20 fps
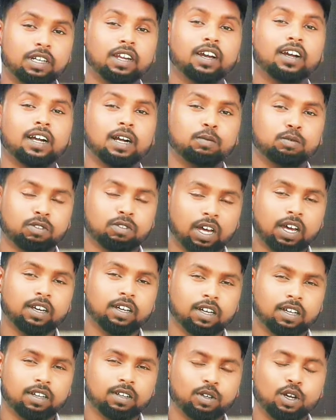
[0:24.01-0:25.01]
कुछ नकाब
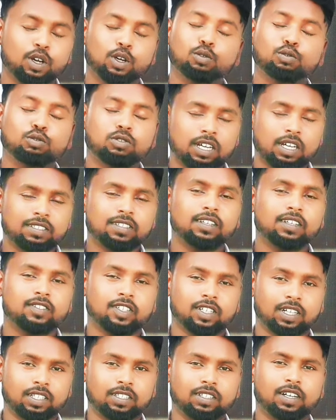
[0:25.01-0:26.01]
उतार कर उसका असली
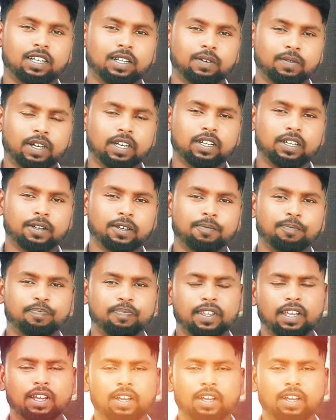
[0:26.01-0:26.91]
चेहरा दिखाने वाले हैं